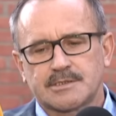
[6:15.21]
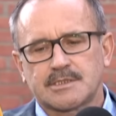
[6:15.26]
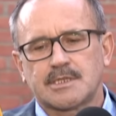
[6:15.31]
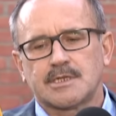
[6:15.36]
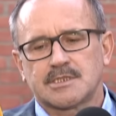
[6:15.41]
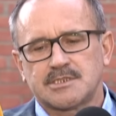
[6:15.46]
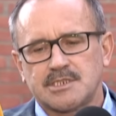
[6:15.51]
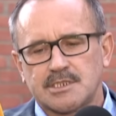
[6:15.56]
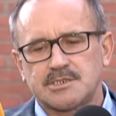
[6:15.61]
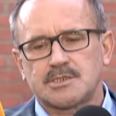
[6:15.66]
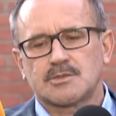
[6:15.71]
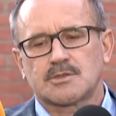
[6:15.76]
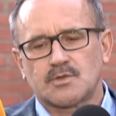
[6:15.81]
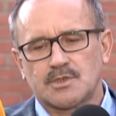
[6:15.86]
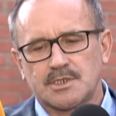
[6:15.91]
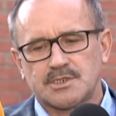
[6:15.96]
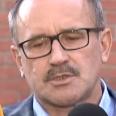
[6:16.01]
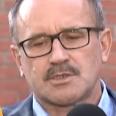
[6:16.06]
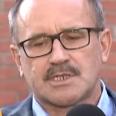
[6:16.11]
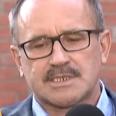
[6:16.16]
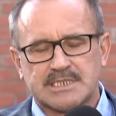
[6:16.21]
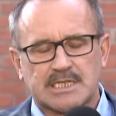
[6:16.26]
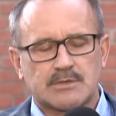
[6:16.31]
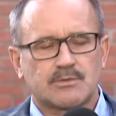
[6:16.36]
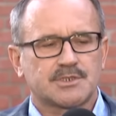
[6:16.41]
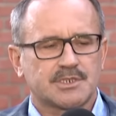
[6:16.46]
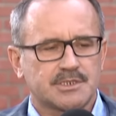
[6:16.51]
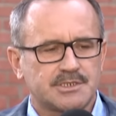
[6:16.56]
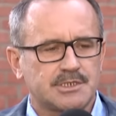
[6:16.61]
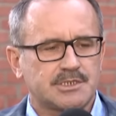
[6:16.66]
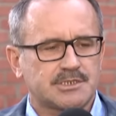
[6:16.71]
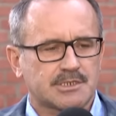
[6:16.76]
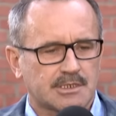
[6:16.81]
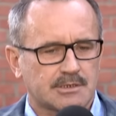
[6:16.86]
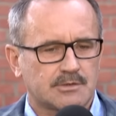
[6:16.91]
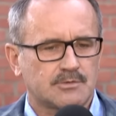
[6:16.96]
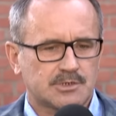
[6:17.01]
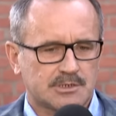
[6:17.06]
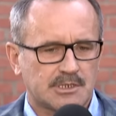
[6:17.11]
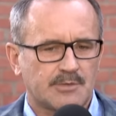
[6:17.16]
tych dzieci, o których się okazało, że dzisiaj
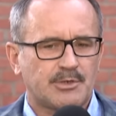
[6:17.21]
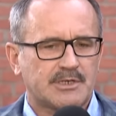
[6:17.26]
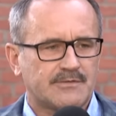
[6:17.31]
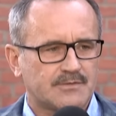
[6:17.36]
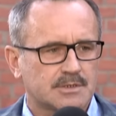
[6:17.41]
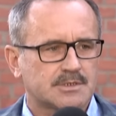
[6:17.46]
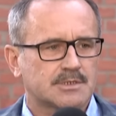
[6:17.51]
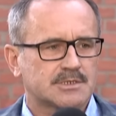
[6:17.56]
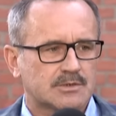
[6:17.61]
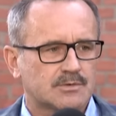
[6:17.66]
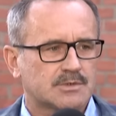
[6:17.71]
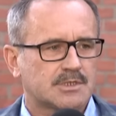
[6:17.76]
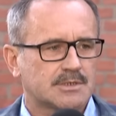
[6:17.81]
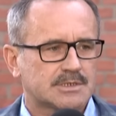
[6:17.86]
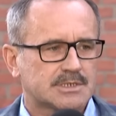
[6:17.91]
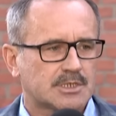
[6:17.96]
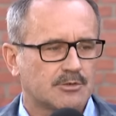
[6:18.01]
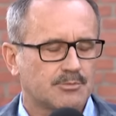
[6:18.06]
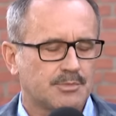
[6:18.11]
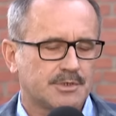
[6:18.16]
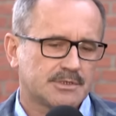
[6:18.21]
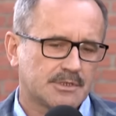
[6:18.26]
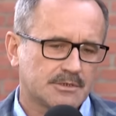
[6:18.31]
już na pewno to są te osoby.